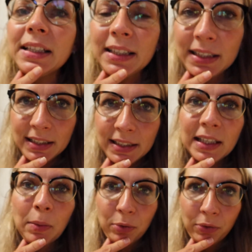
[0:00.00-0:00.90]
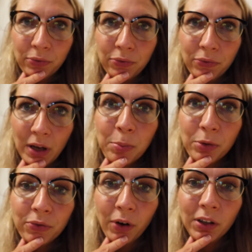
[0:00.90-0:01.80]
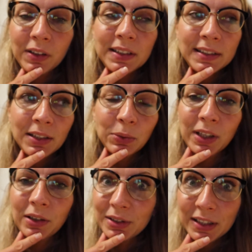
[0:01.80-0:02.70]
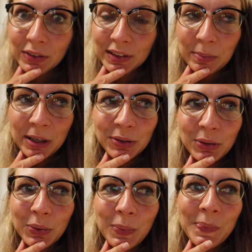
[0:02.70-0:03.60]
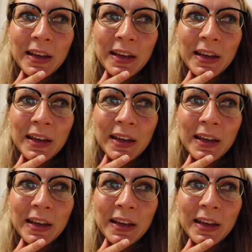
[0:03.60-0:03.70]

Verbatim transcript: Il y a scènes un peu, un peu fortes, des scènes auxquelles on s'attendait pas du tout.